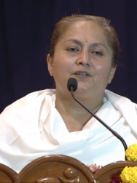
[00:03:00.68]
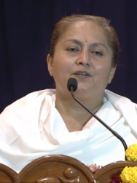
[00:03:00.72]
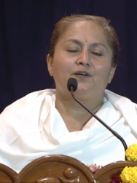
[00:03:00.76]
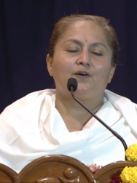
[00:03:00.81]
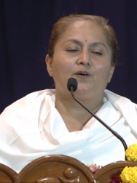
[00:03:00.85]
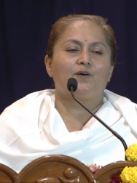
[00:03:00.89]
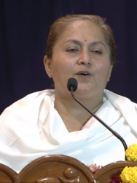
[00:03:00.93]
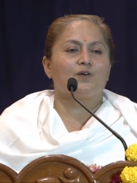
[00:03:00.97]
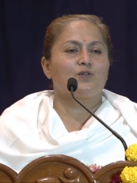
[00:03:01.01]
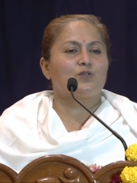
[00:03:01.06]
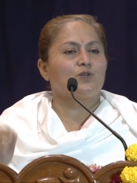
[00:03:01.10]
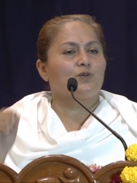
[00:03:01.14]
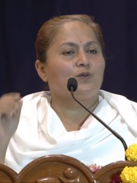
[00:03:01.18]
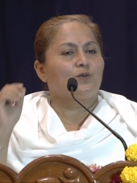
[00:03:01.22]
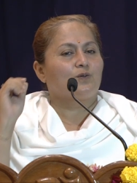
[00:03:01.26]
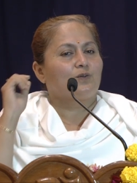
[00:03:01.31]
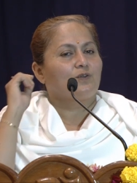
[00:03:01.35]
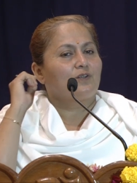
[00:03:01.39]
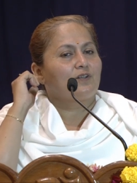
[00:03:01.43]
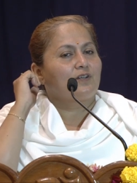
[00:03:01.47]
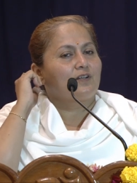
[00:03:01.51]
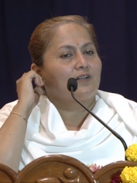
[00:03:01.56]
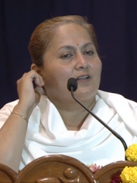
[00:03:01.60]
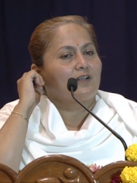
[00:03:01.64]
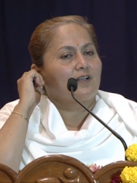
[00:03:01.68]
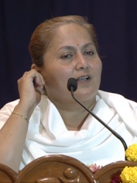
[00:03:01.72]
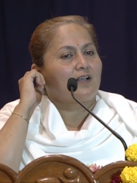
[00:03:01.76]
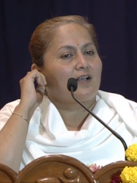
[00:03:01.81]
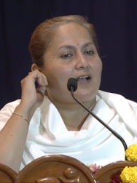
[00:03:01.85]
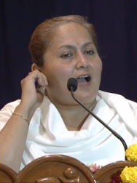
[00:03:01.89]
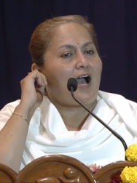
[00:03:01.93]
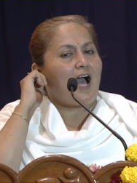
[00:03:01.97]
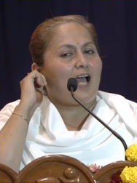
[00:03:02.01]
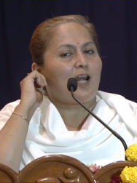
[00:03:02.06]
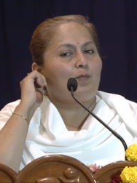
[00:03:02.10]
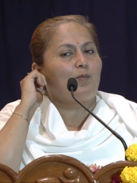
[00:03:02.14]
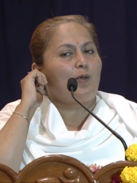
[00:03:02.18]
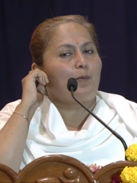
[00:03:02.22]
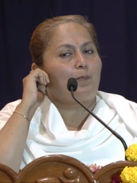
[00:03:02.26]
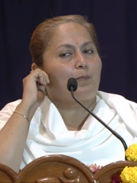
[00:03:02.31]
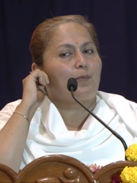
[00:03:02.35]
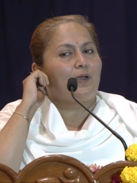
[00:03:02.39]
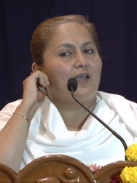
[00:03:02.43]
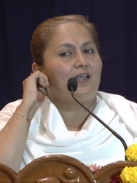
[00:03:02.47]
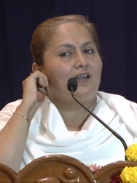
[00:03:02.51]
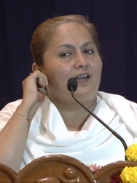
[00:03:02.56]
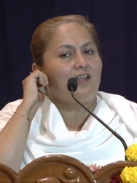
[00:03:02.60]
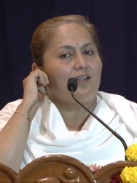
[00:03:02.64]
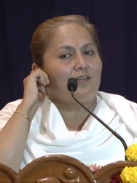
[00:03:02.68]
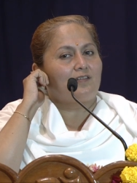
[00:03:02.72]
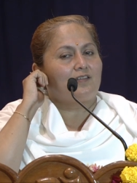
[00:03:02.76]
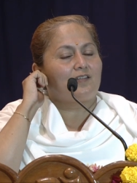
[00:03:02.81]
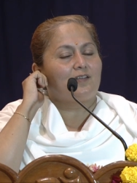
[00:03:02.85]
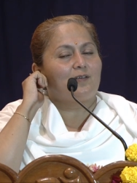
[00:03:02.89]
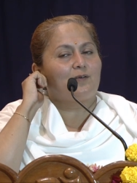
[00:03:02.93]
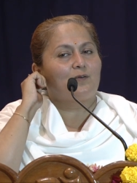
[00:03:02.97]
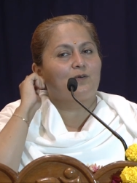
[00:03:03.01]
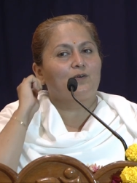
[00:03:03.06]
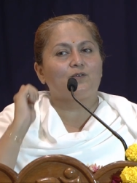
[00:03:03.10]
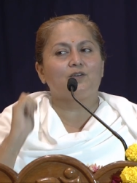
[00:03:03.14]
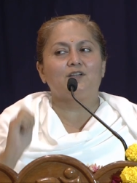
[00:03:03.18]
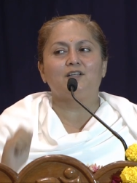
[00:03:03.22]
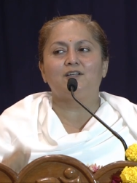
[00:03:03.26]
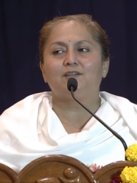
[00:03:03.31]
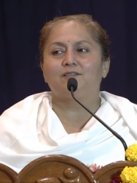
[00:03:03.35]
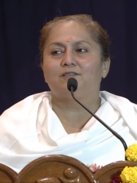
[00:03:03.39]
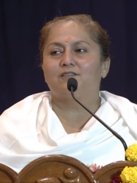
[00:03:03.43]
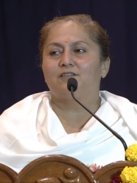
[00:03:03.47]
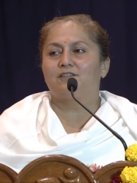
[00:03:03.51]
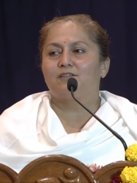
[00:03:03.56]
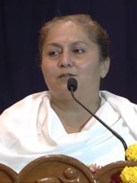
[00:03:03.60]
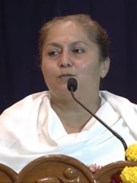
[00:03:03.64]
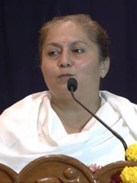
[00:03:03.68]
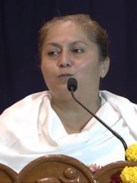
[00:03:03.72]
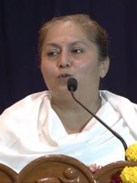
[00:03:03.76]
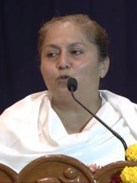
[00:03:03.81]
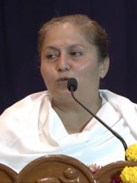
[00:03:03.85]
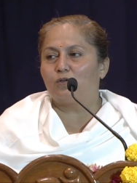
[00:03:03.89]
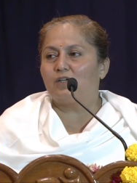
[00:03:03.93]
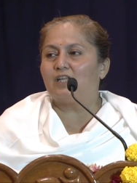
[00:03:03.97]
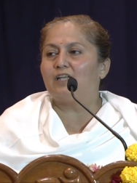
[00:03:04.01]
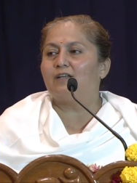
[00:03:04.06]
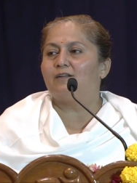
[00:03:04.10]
और जो कान में पहने थे उन्होंने बूटी